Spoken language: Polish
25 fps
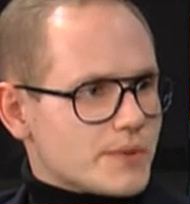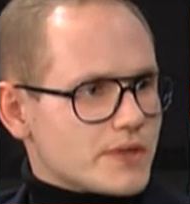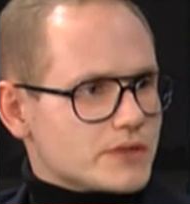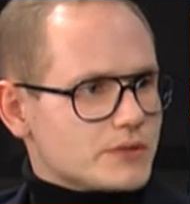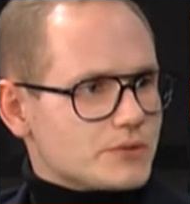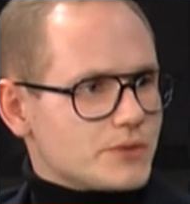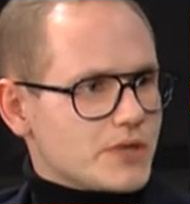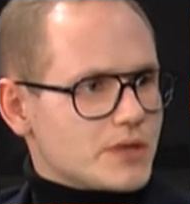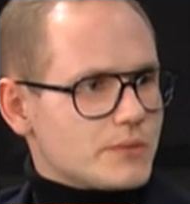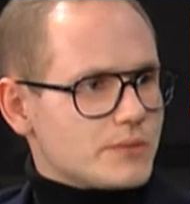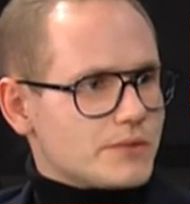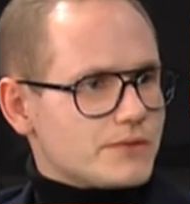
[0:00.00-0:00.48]

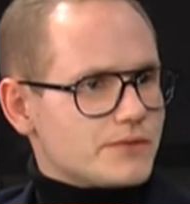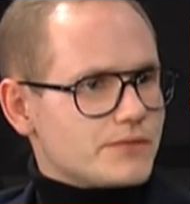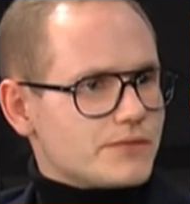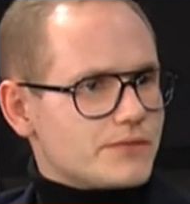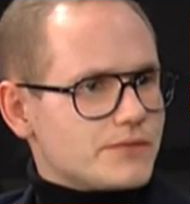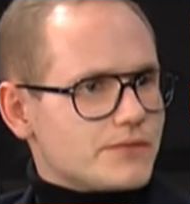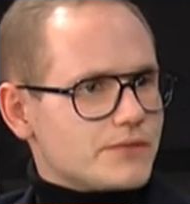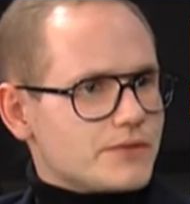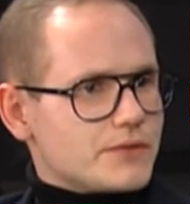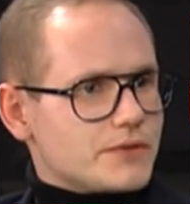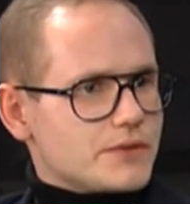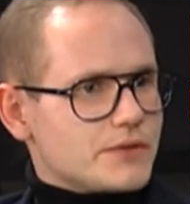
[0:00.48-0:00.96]
Pracujemy
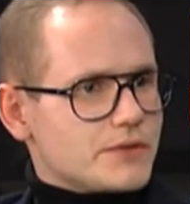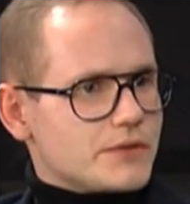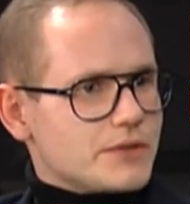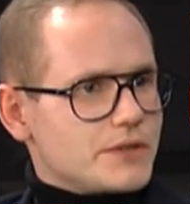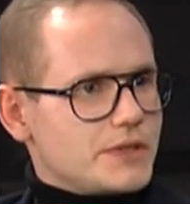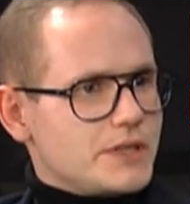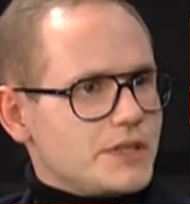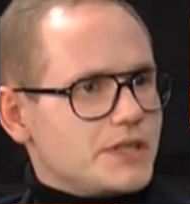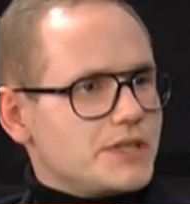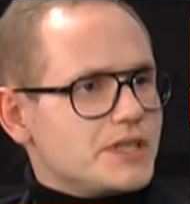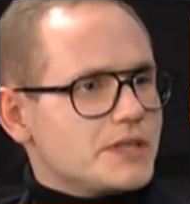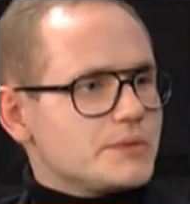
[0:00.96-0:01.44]
w
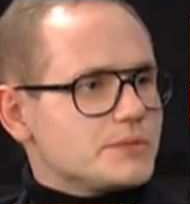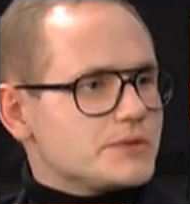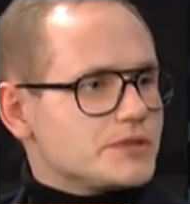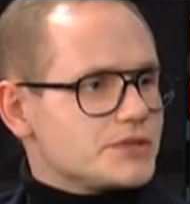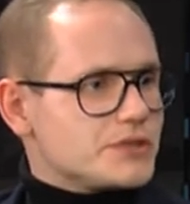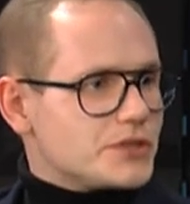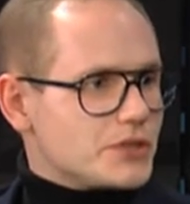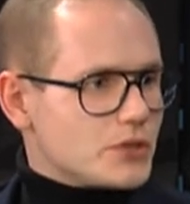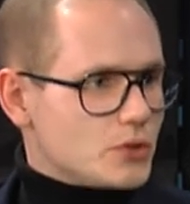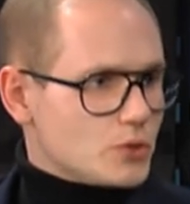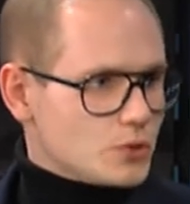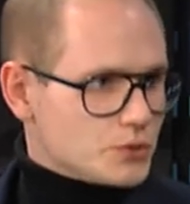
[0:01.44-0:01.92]
innym
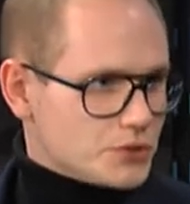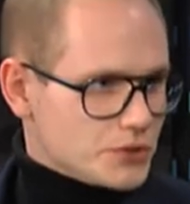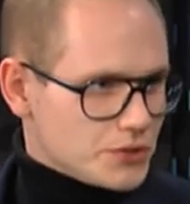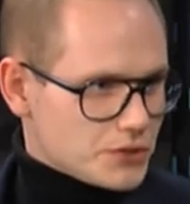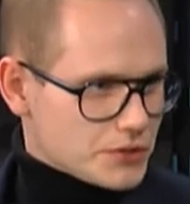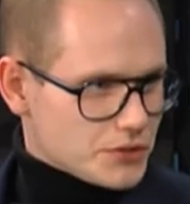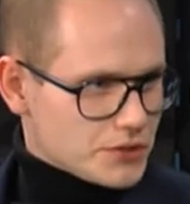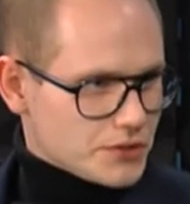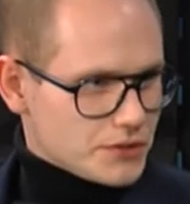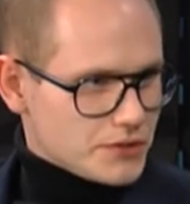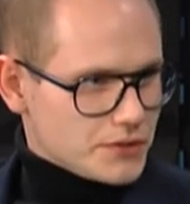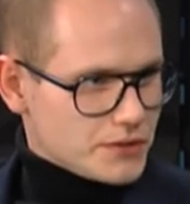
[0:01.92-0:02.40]
stylu
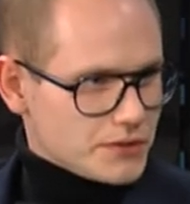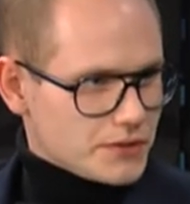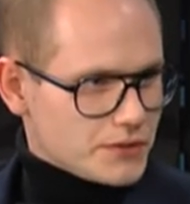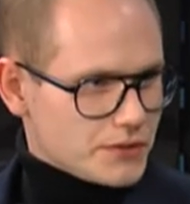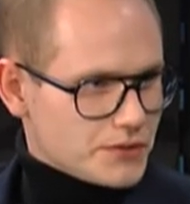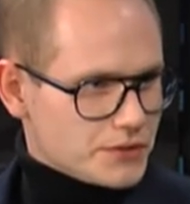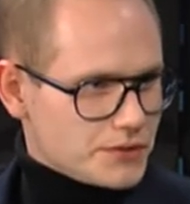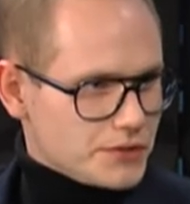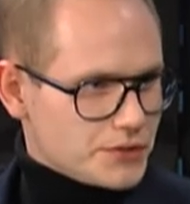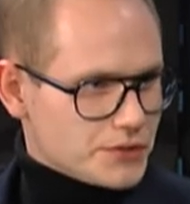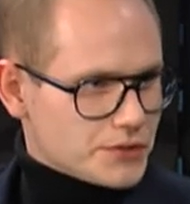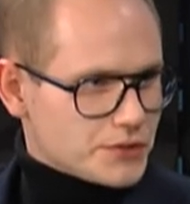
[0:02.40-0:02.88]
niż,
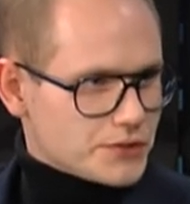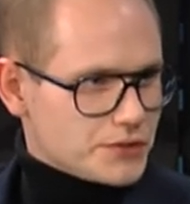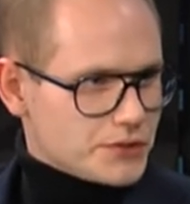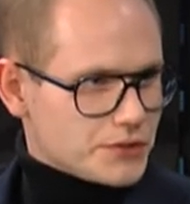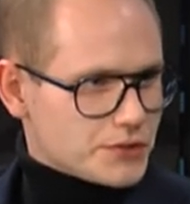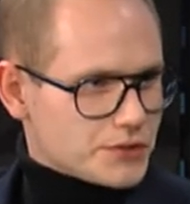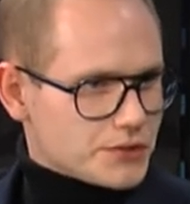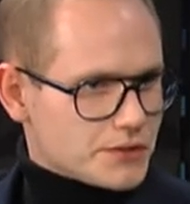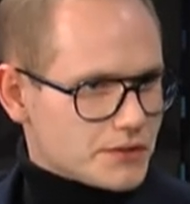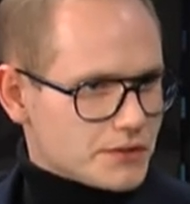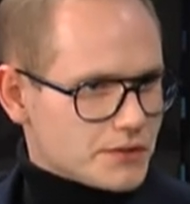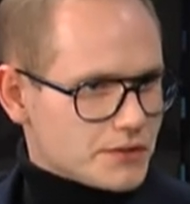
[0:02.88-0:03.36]
niż,
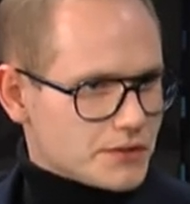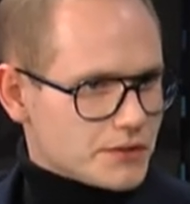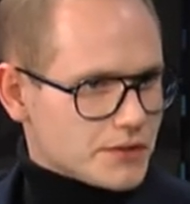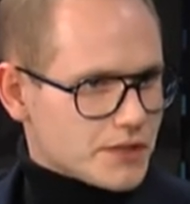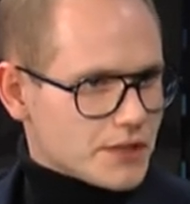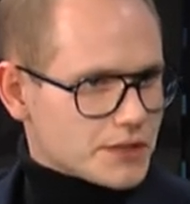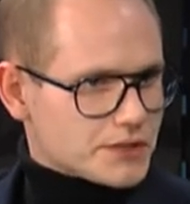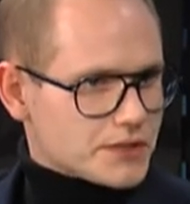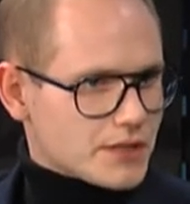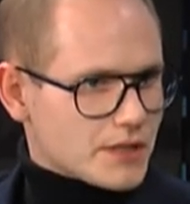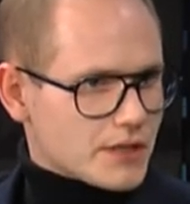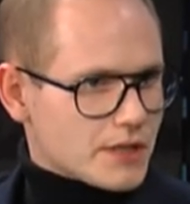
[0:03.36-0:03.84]
niż
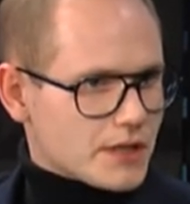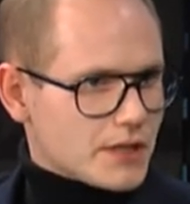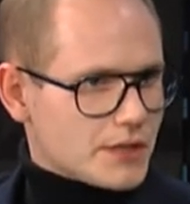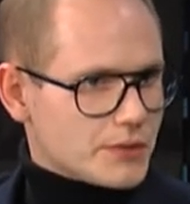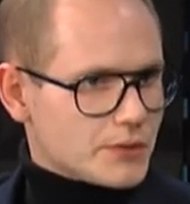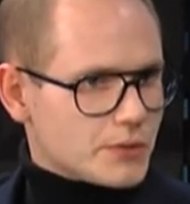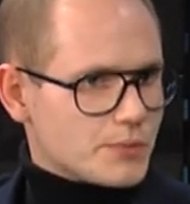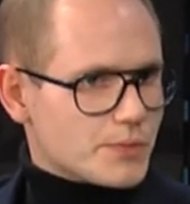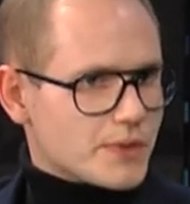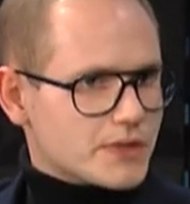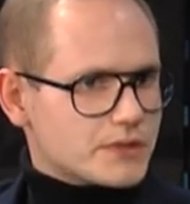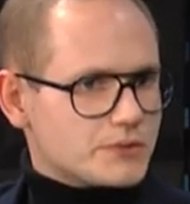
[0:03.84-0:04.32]
reszta
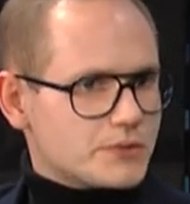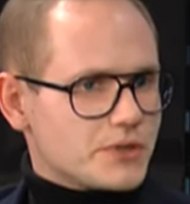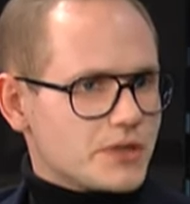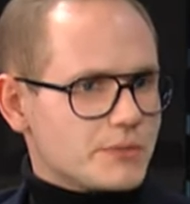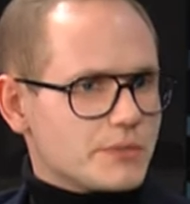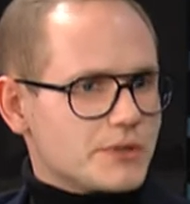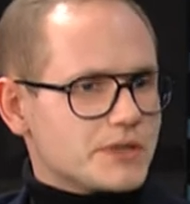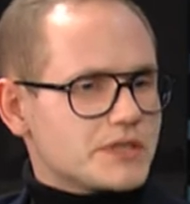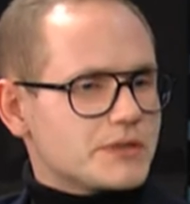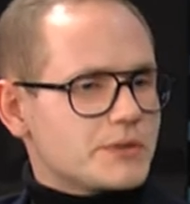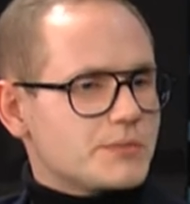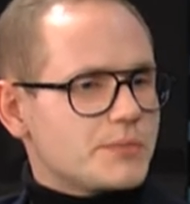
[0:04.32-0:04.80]
kraju.
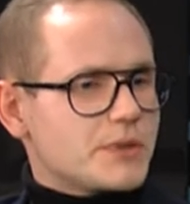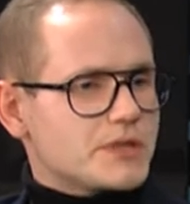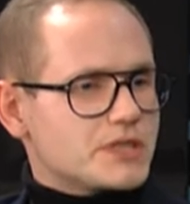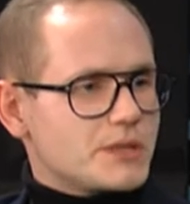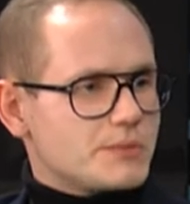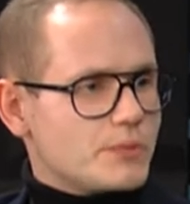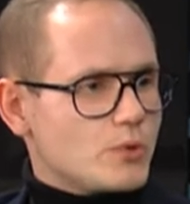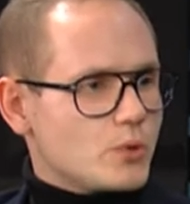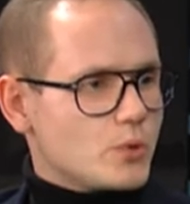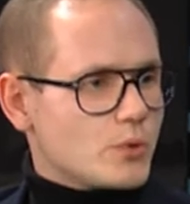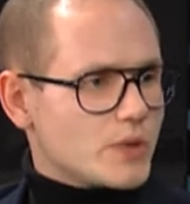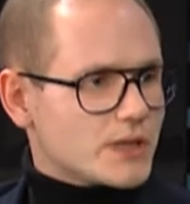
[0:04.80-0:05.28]
Pracujemy, jesteśmy
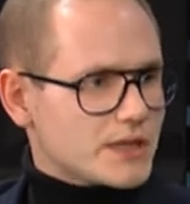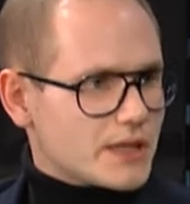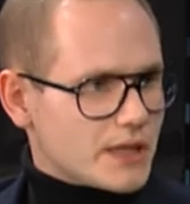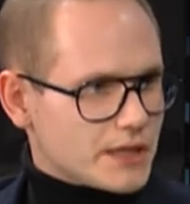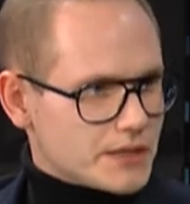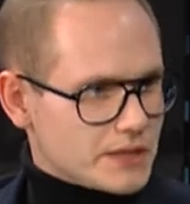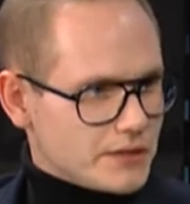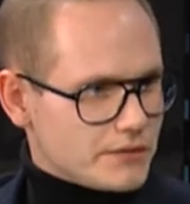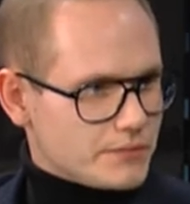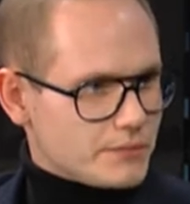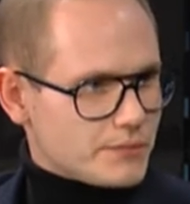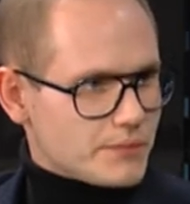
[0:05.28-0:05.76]
bardziej
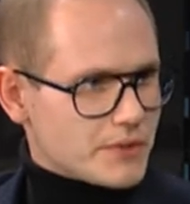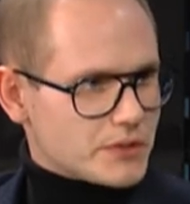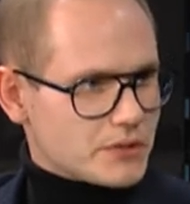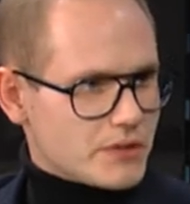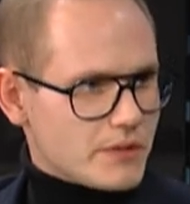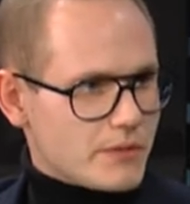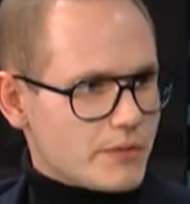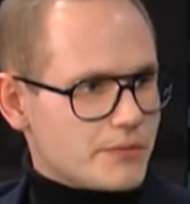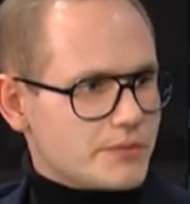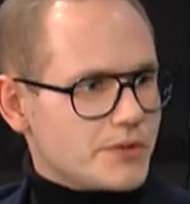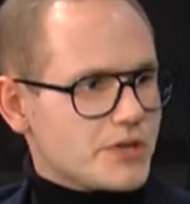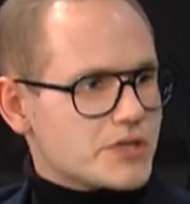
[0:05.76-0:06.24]
poukładani,
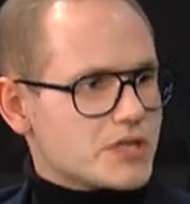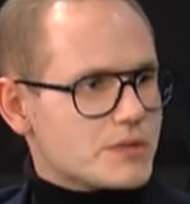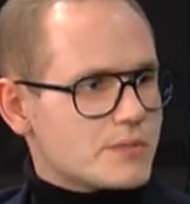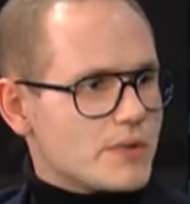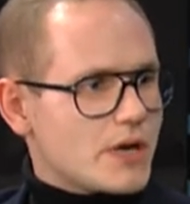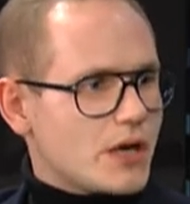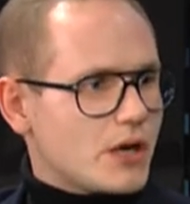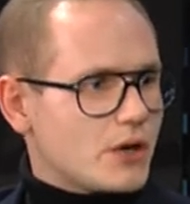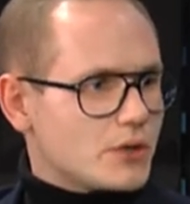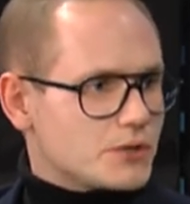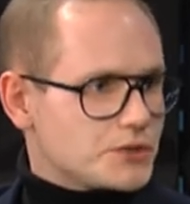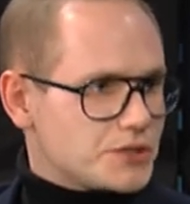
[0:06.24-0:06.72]
pracujemy w mniejszym
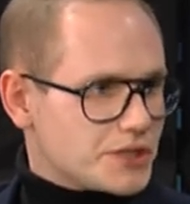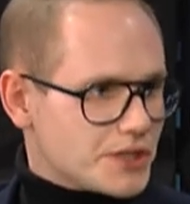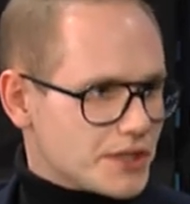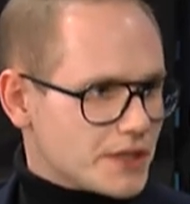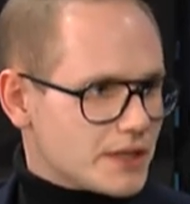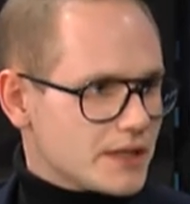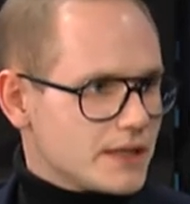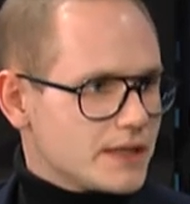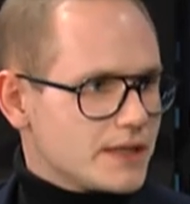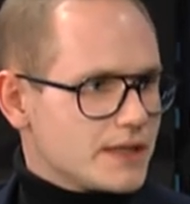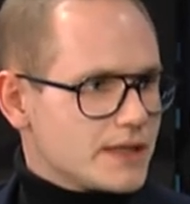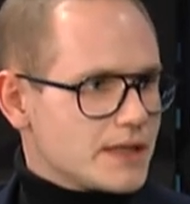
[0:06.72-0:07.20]

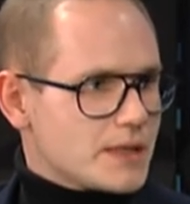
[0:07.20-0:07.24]
chaosie.